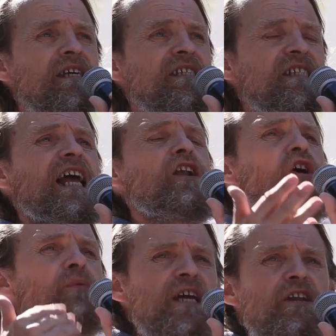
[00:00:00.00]
Si el
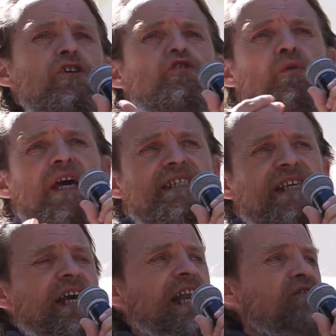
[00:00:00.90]
gobierno
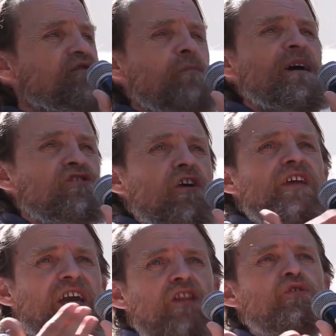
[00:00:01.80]
tuviese la información
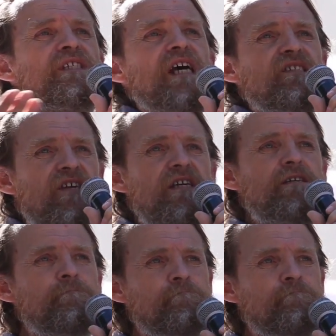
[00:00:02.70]
de que esto es así,